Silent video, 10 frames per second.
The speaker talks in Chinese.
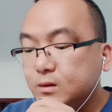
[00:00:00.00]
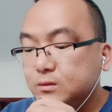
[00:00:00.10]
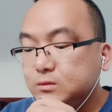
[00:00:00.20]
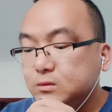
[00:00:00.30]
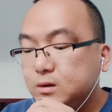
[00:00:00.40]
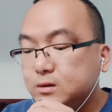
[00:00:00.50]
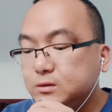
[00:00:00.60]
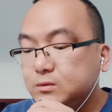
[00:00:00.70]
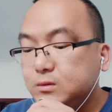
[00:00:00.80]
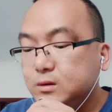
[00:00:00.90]
中哈石
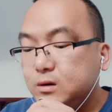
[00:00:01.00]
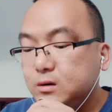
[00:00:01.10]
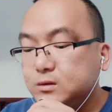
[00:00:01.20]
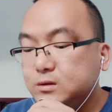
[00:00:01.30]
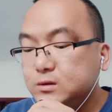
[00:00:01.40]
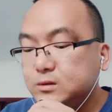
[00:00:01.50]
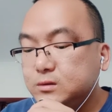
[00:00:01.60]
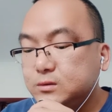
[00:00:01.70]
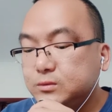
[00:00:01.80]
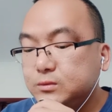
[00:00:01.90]
油管道二期
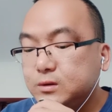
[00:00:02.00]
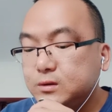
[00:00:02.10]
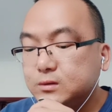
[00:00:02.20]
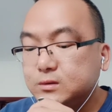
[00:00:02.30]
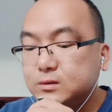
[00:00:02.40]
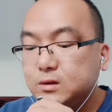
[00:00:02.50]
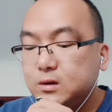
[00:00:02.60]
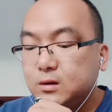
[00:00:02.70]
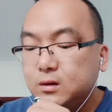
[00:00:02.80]
与哈萨克斯坦